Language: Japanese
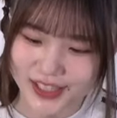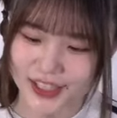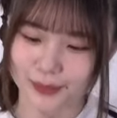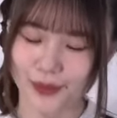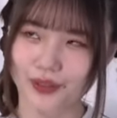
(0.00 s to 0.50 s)

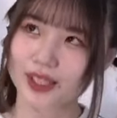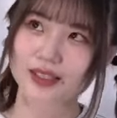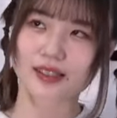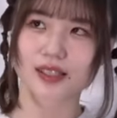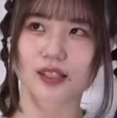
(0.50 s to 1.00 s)

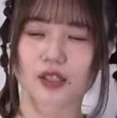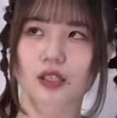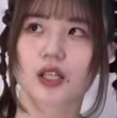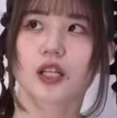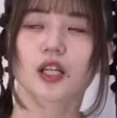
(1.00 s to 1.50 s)
ハリー・ポッターシリーズ
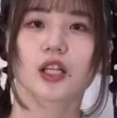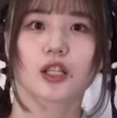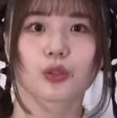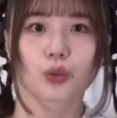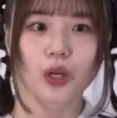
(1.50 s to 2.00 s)

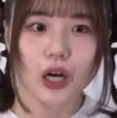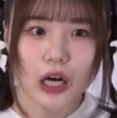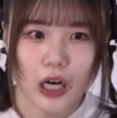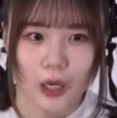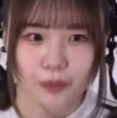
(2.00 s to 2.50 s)
と
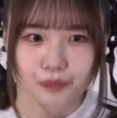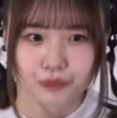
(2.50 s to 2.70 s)
か、